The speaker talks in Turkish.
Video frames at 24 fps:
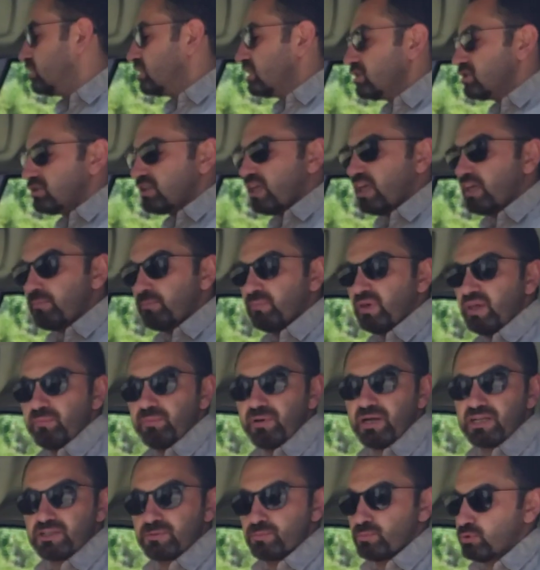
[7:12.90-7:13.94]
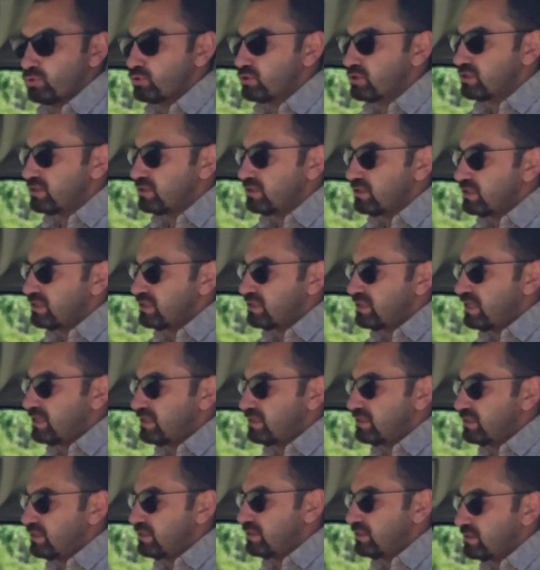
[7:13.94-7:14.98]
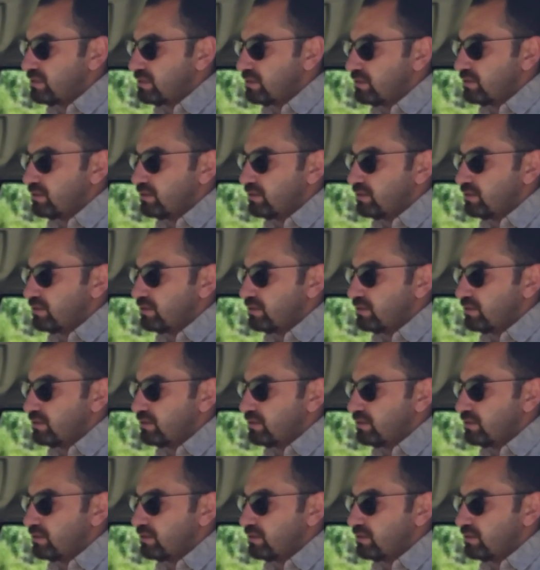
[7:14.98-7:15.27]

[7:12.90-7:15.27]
Hiç teyip meyip açmıyoruz. Sessiz.